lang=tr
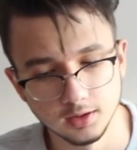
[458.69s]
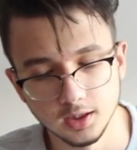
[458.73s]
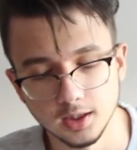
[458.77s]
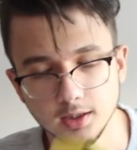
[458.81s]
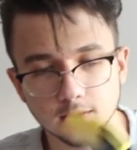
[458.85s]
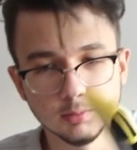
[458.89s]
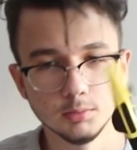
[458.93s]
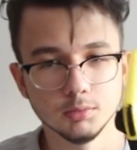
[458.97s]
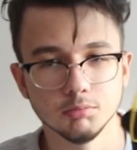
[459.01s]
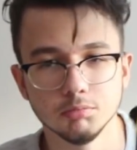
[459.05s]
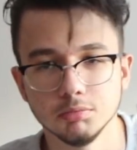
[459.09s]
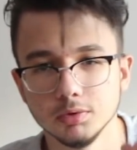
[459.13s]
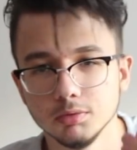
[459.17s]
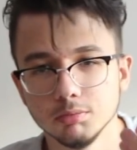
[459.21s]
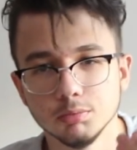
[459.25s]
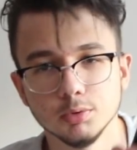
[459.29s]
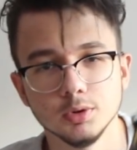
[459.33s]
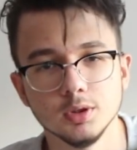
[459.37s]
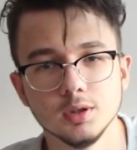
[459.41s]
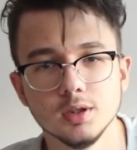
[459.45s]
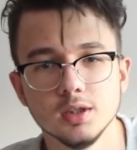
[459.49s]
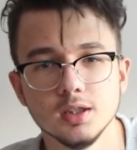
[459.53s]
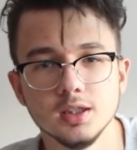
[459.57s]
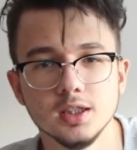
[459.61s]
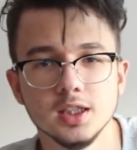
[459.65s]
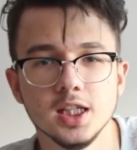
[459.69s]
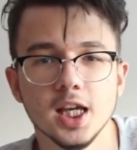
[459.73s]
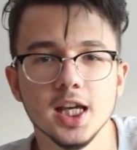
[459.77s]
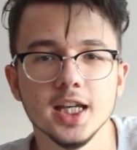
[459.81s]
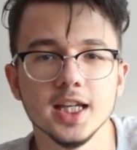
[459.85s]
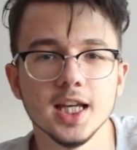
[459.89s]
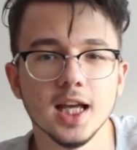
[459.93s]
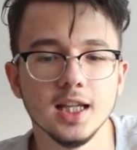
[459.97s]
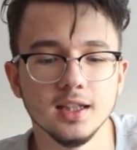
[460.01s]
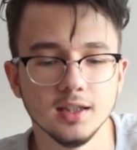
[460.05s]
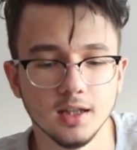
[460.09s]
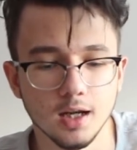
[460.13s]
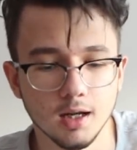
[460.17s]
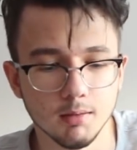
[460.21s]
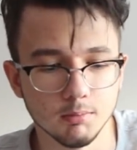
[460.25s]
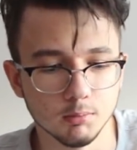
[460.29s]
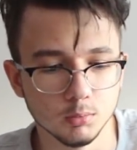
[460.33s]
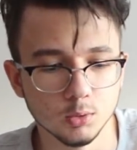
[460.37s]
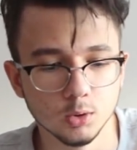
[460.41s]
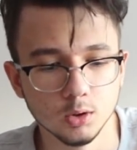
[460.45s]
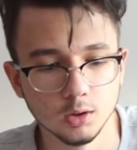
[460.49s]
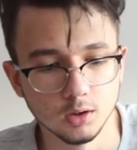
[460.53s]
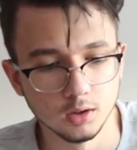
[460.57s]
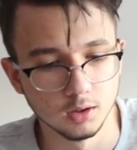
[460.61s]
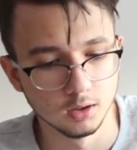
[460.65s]
Yani, niye geldi lan
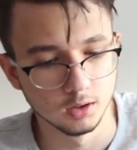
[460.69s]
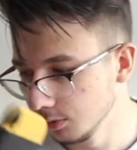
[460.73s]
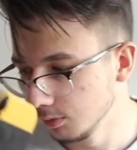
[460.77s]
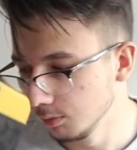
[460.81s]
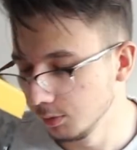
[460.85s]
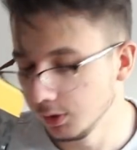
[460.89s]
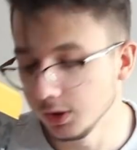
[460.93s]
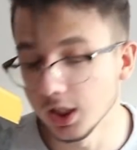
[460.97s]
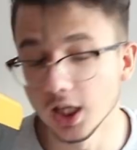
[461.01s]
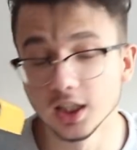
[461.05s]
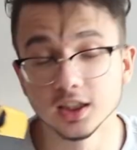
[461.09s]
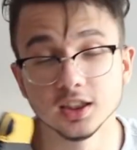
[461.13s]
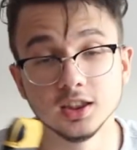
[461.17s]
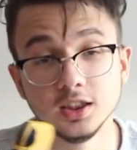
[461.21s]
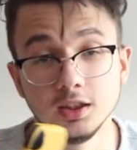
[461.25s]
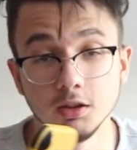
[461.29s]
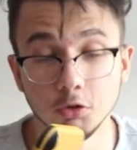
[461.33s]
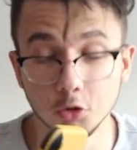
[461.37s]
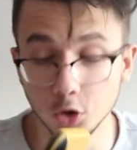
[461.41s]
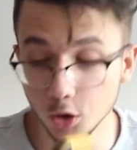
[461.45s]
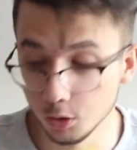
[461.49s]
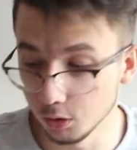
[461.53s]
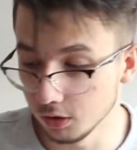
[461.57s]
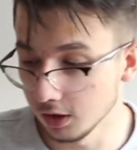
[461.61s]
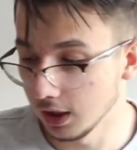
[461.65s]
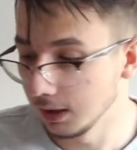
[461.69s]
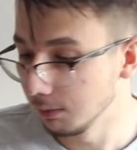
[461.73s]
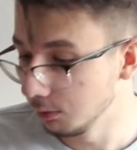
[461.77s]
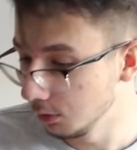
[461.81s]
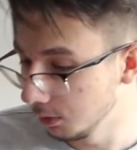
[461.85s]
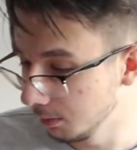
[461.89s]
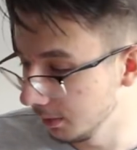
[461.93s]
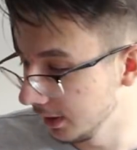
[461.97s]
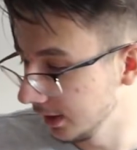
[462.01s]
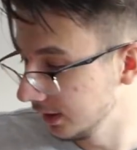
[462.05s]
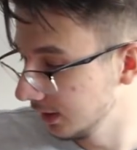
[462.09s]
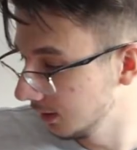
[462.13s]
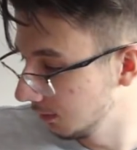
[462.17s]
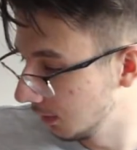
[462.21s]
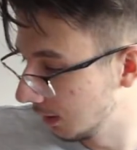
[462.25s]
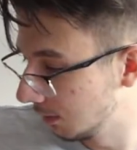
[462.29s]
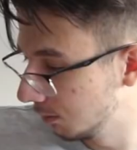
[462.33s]
bu? Bu yanlışlıkla koydular bunu bence.